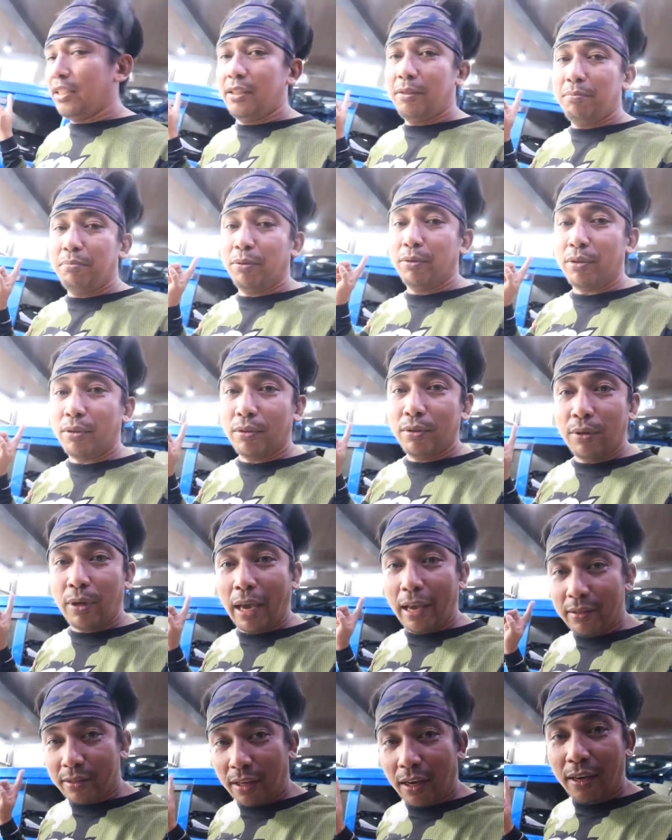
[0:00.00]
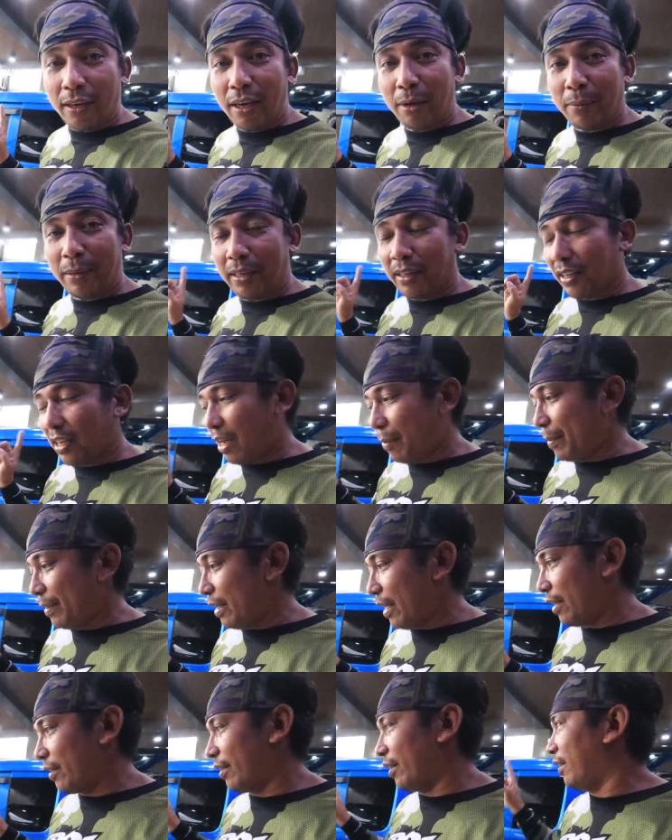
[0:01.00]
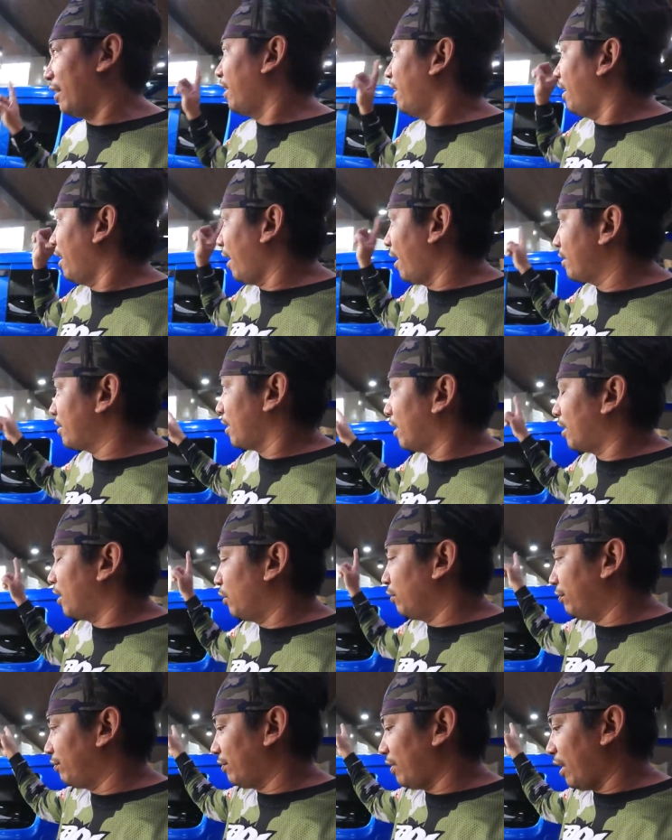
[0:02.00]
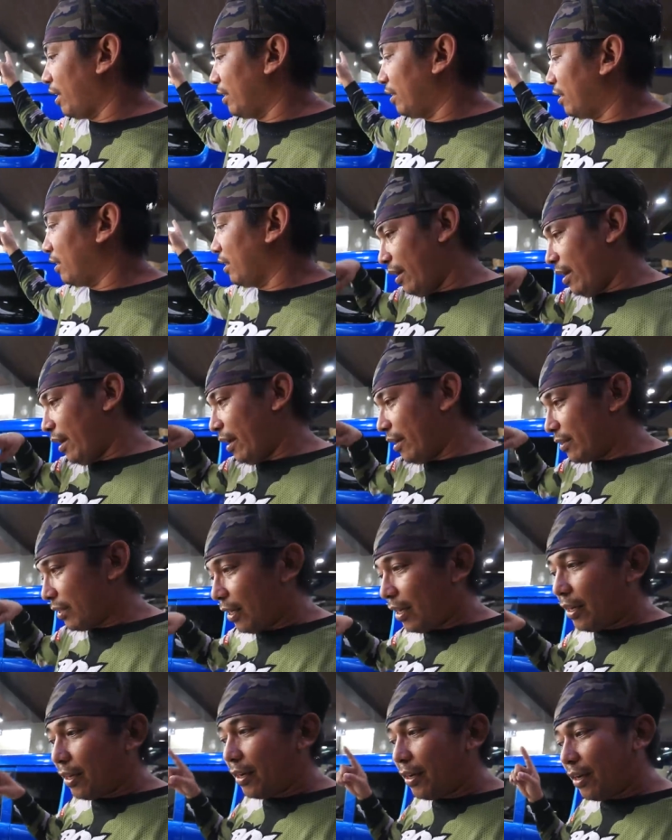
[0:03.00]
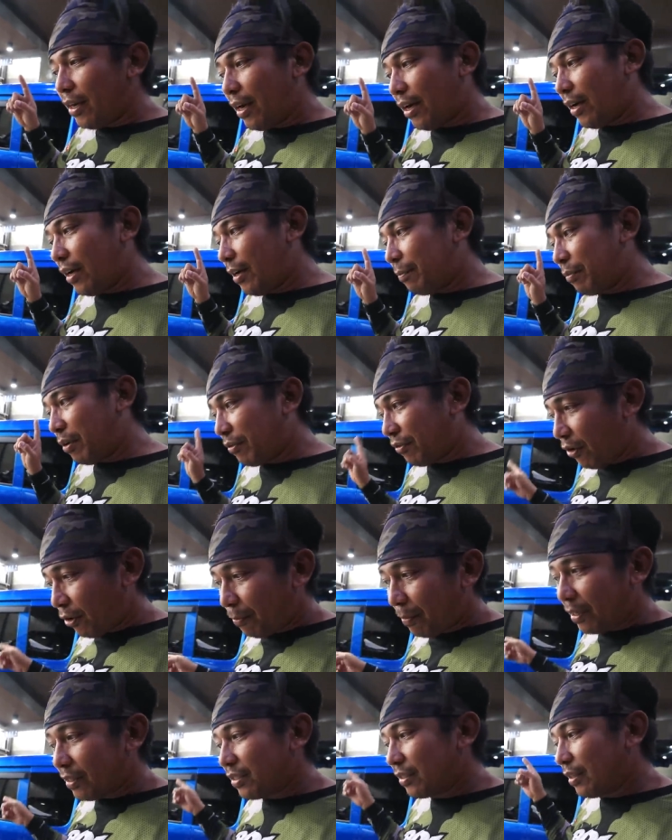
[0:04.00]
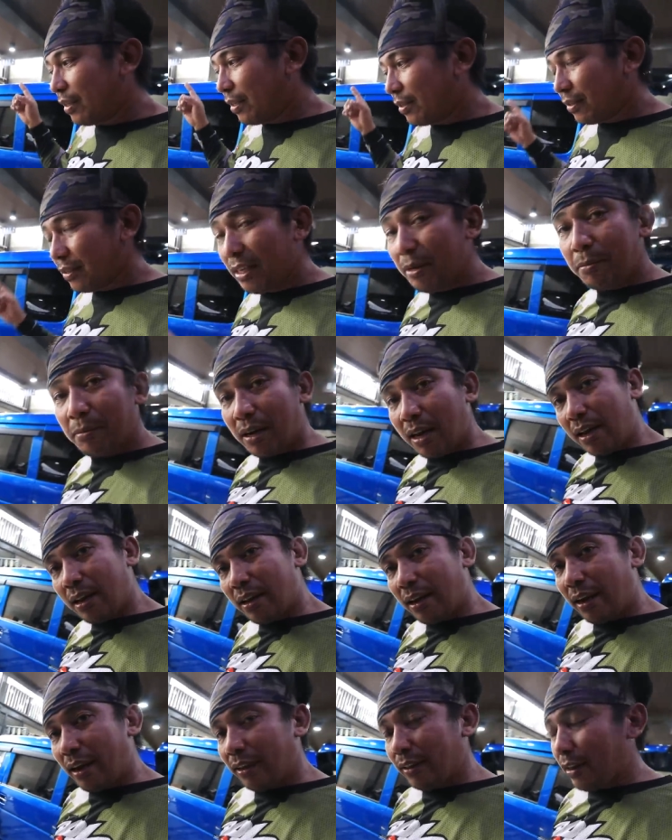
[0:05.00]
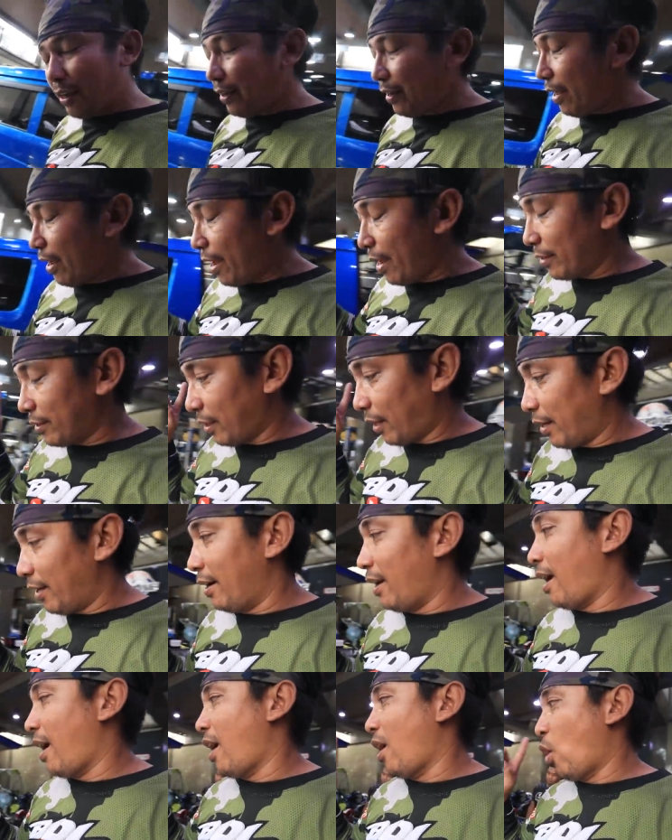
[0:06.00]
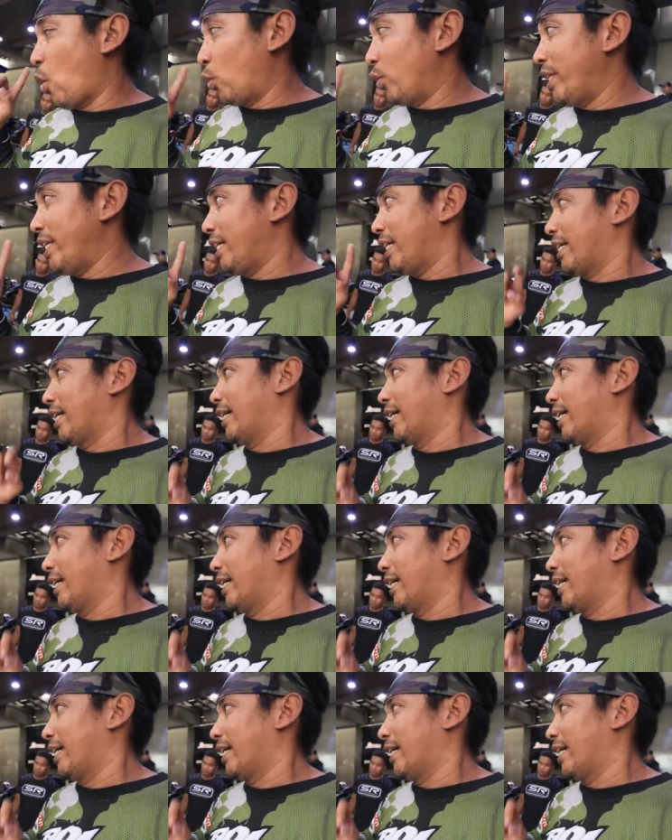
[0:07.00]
is puro SR naman ang gamit natin. SR roof tent, SR uh, ah, performance na slim rack, and then XR na O-ring.